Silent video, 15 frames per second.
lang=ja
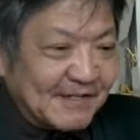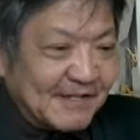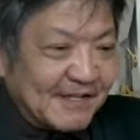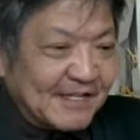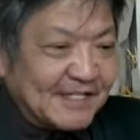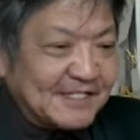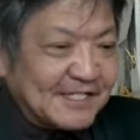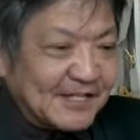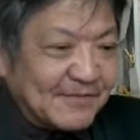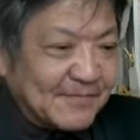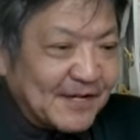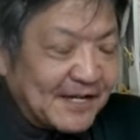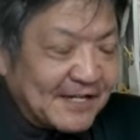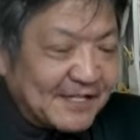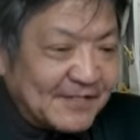えー、筆者の
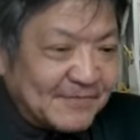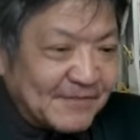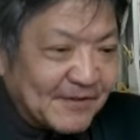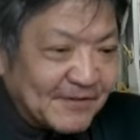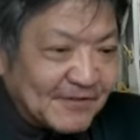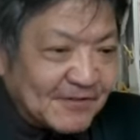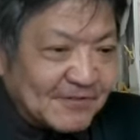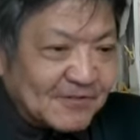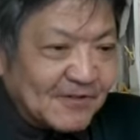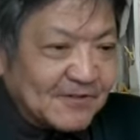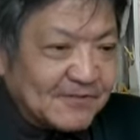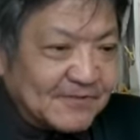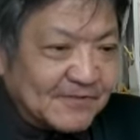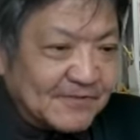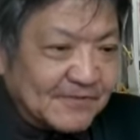周りにも
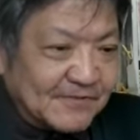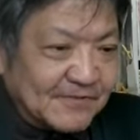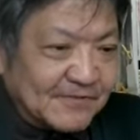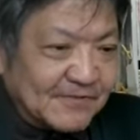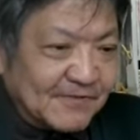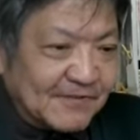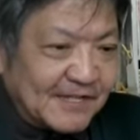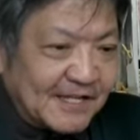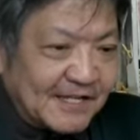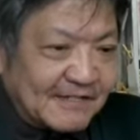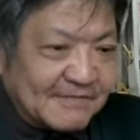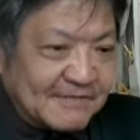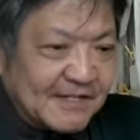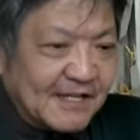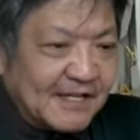ソウルの大
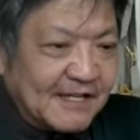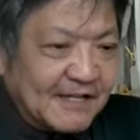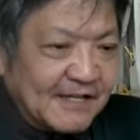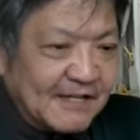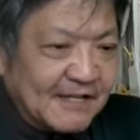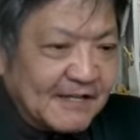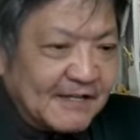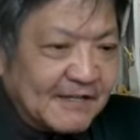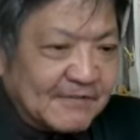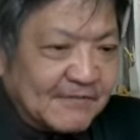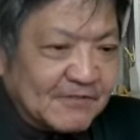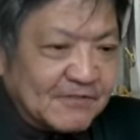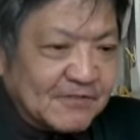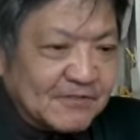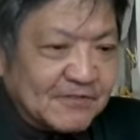学で
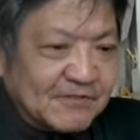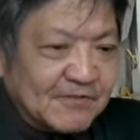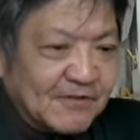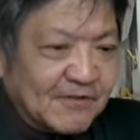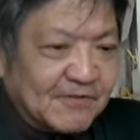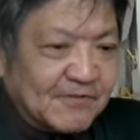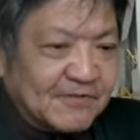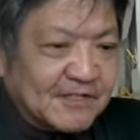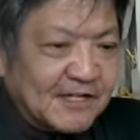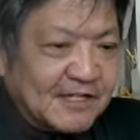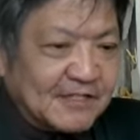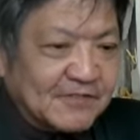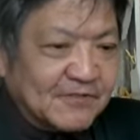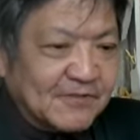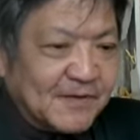の手術を6ヶ
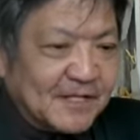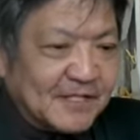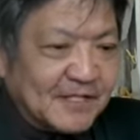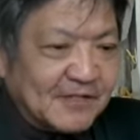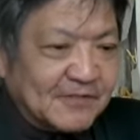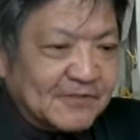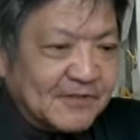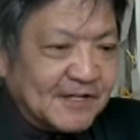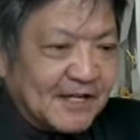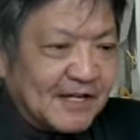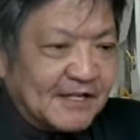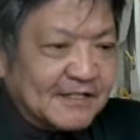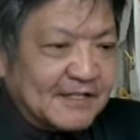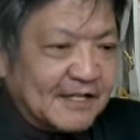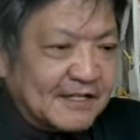月ほど待っている人
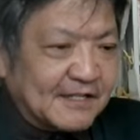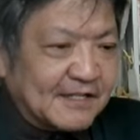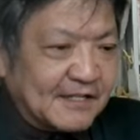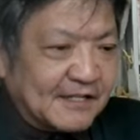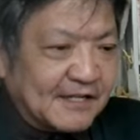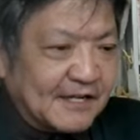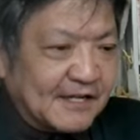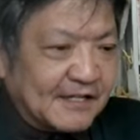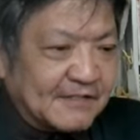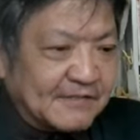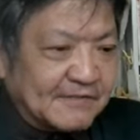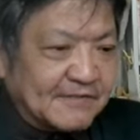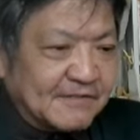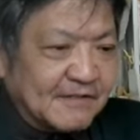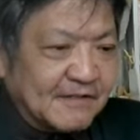が何人かい
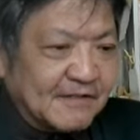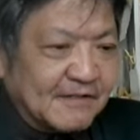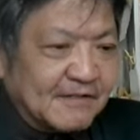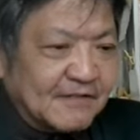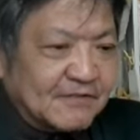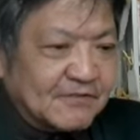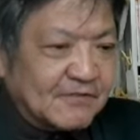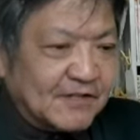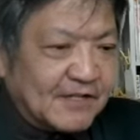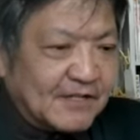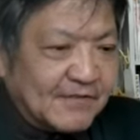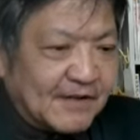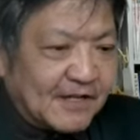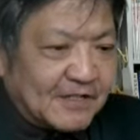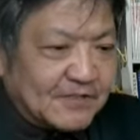る。それ
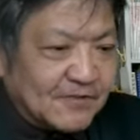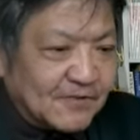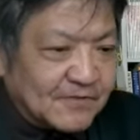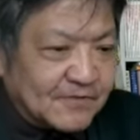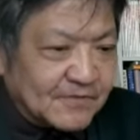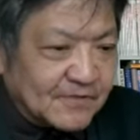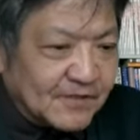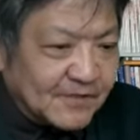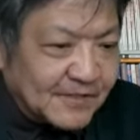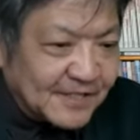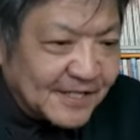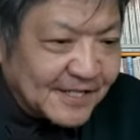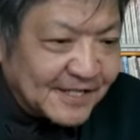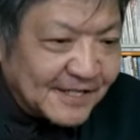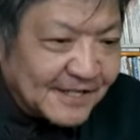ではソウル
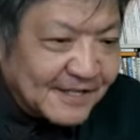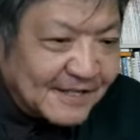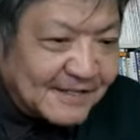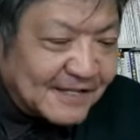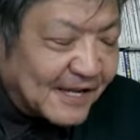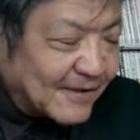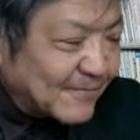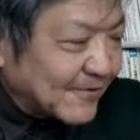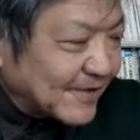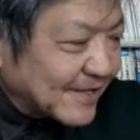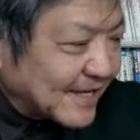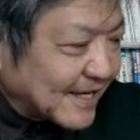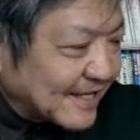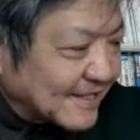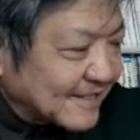に大病
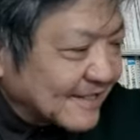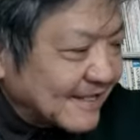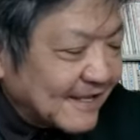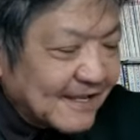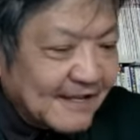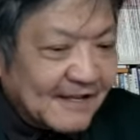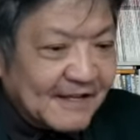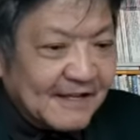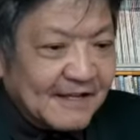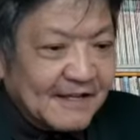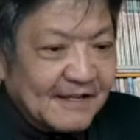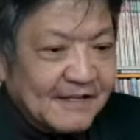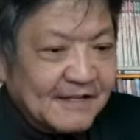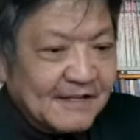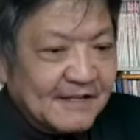院があって、
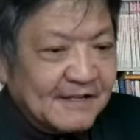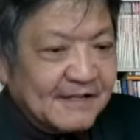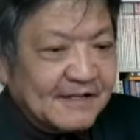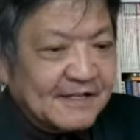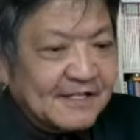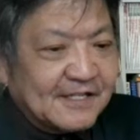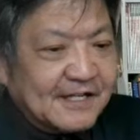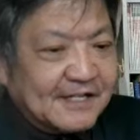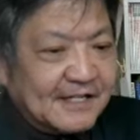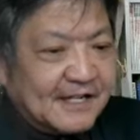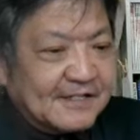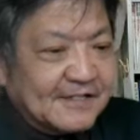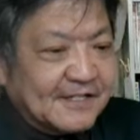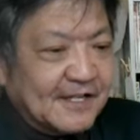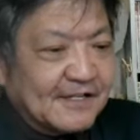えー、医師が
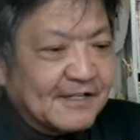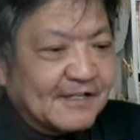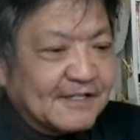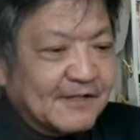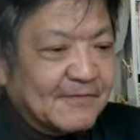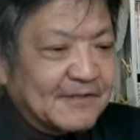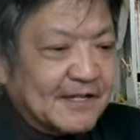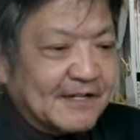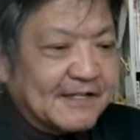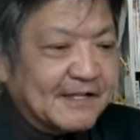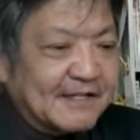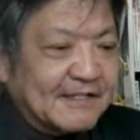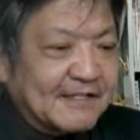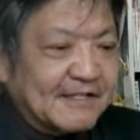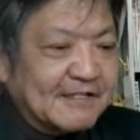何千人いても足り
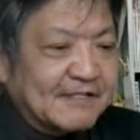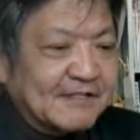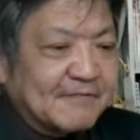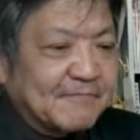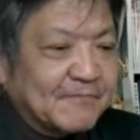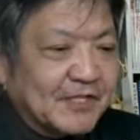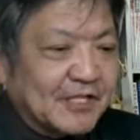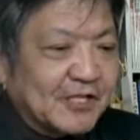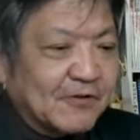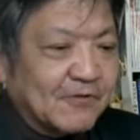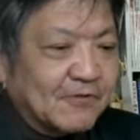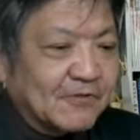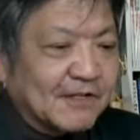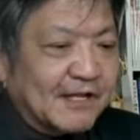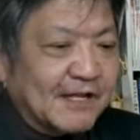ないし、地
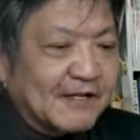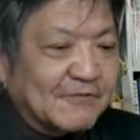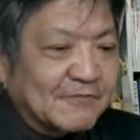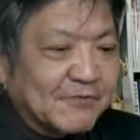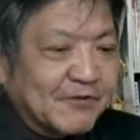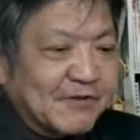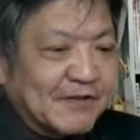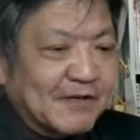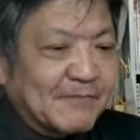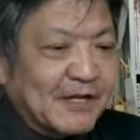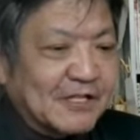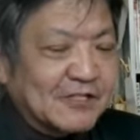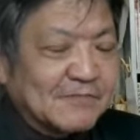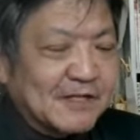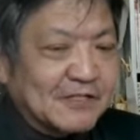方の大学病院は
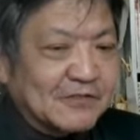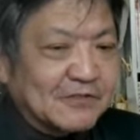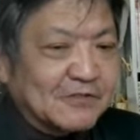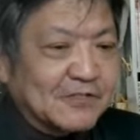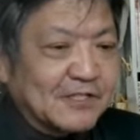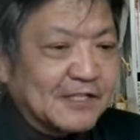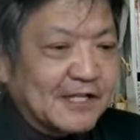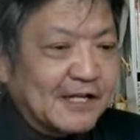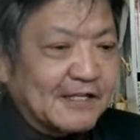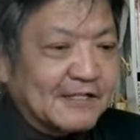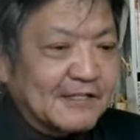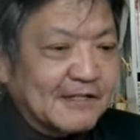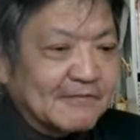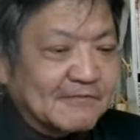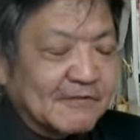ますます衰退し
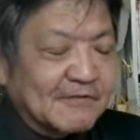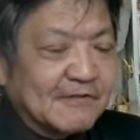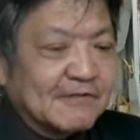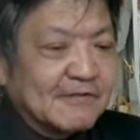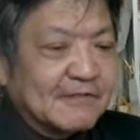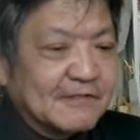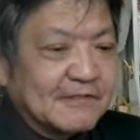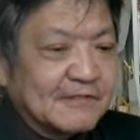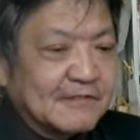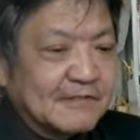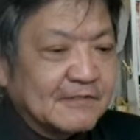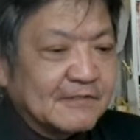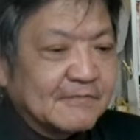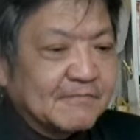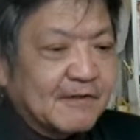ていくと。
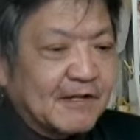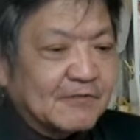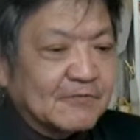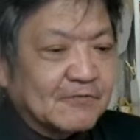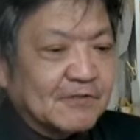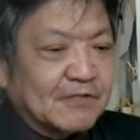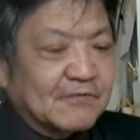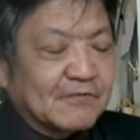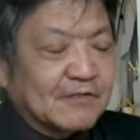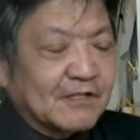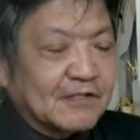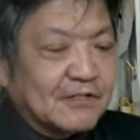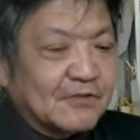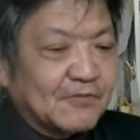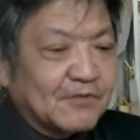まあそうでしょう
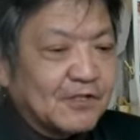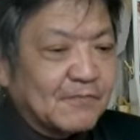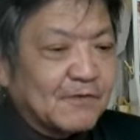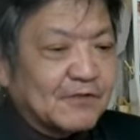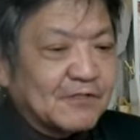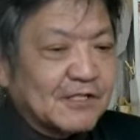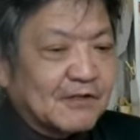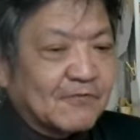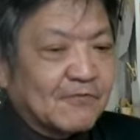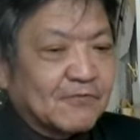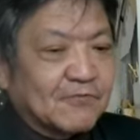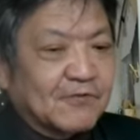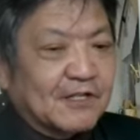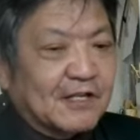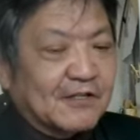ね。非常にいびつな
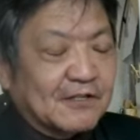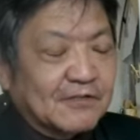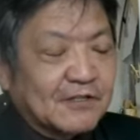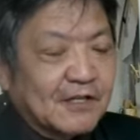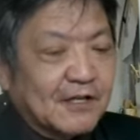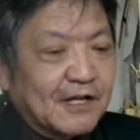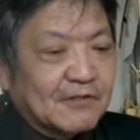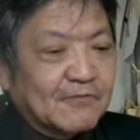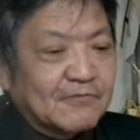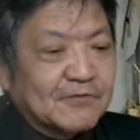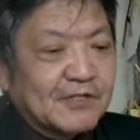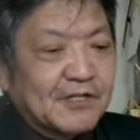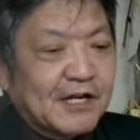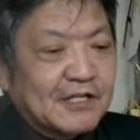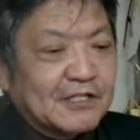構造なんですね。あの
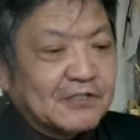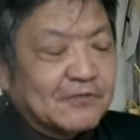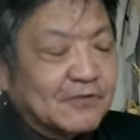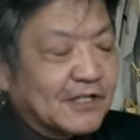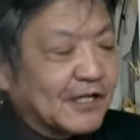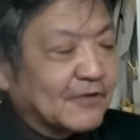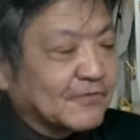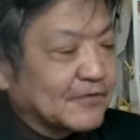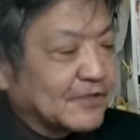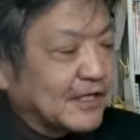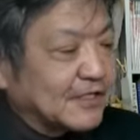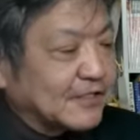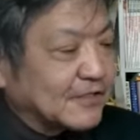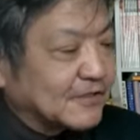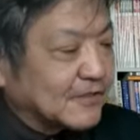国らしいといいあの国
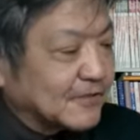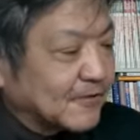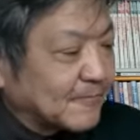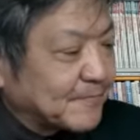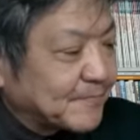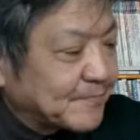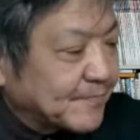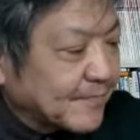らしいですけど。